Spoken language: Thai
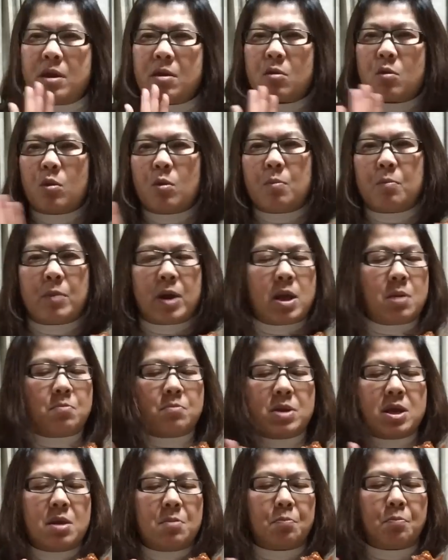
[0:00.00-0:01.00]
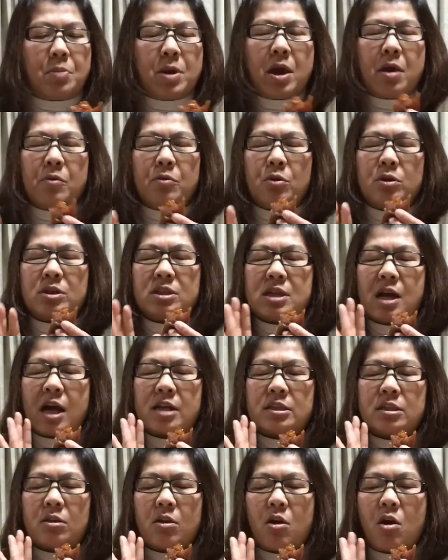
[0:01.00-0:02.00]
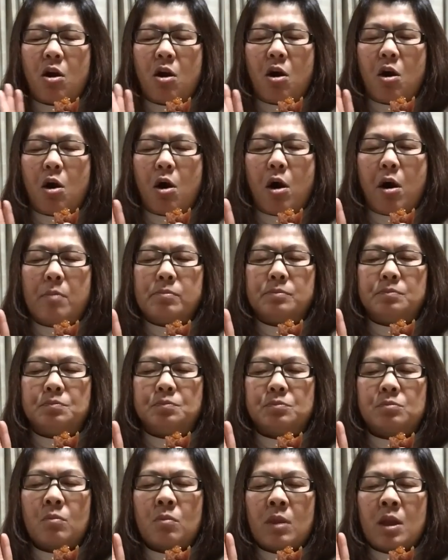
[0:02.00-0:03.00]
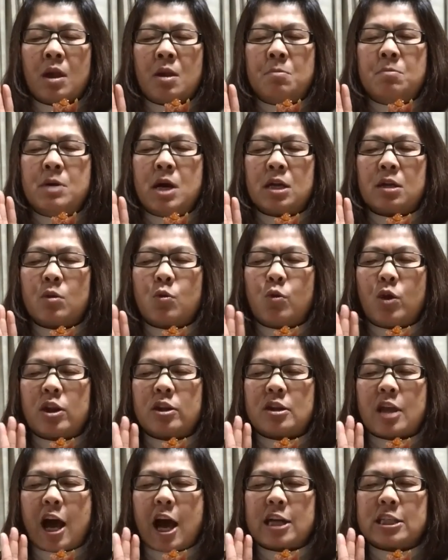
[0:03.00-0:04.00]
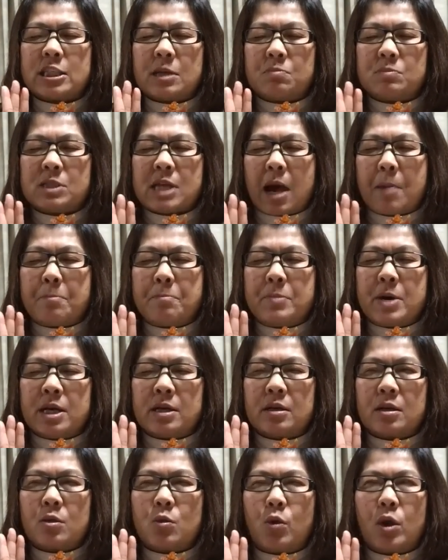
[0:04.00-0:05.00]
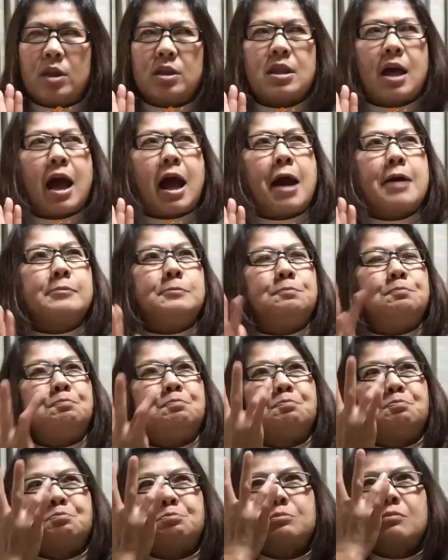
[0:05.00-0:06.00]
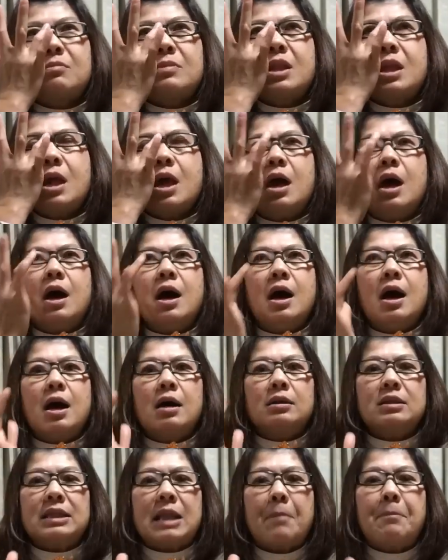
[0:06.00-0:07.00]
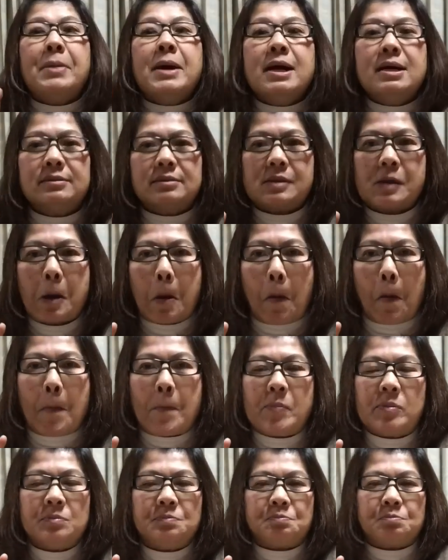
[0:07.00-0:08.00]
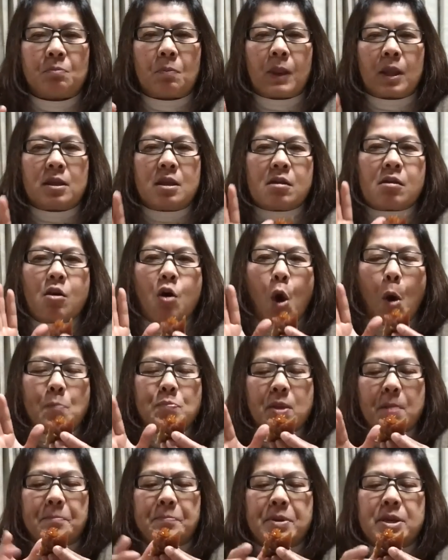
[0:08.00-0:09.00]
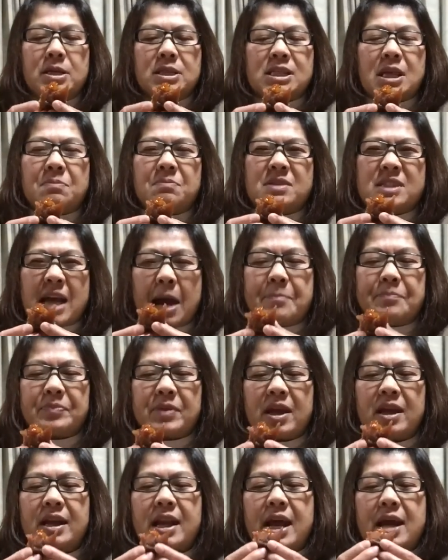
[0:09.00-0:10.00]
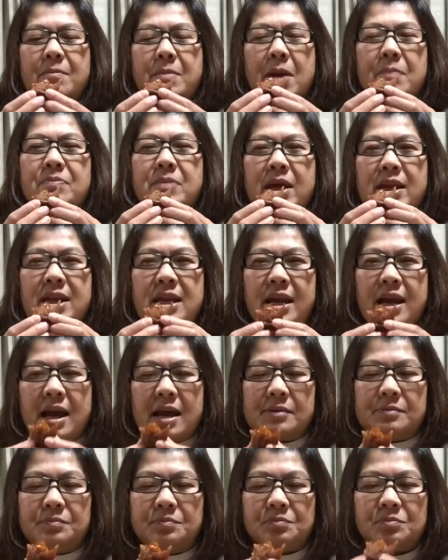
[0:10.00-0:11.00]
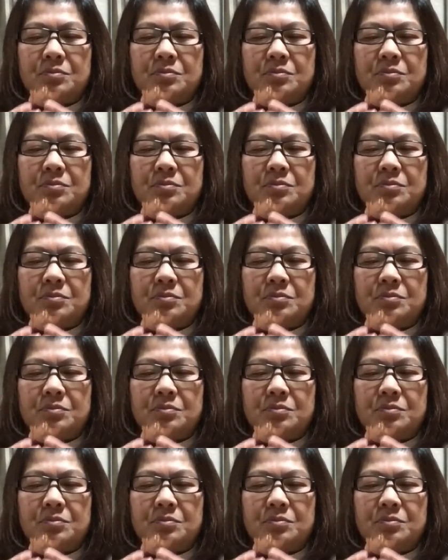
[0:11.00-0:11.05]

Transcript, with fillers: มีขมไม่มีเปรี้ยวรสชาติจะหอม เหมือนกล้วยตากฉ่ำๆเหมือนกล้วยตากน้ำผึ้งที่เขาอบน้ำผึ้งช้ำๆข้างในแบบนั้นเลยค่ะ